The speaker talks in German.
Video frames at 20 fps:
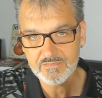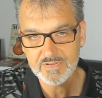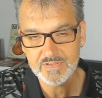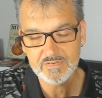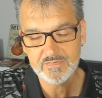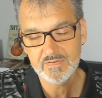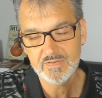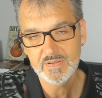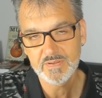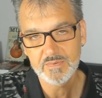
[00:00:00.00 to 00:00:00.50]
wie
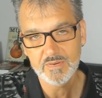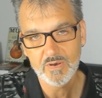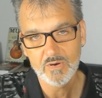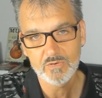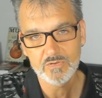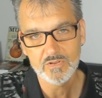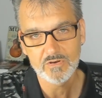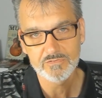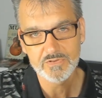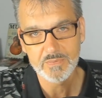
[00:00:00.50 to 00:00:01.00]
es denn
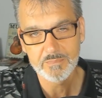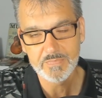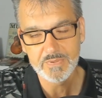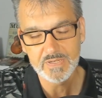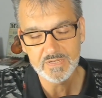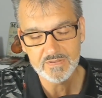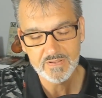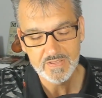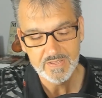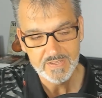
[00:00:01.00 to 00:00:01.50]
auch auf der
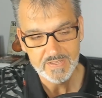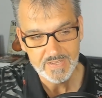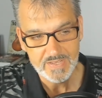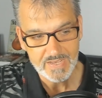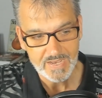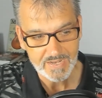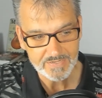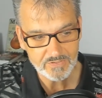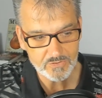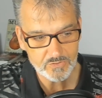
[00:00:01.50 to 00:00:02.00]
Bild
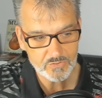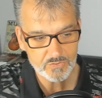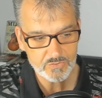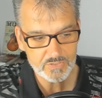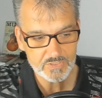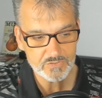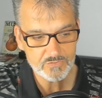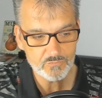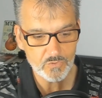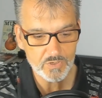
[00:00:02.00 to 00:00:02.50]

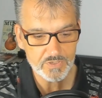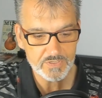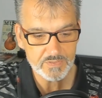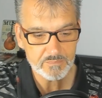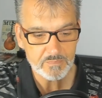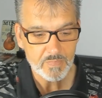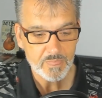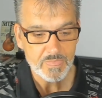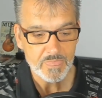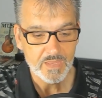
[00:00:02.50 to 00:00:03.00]
angekündigt wurde.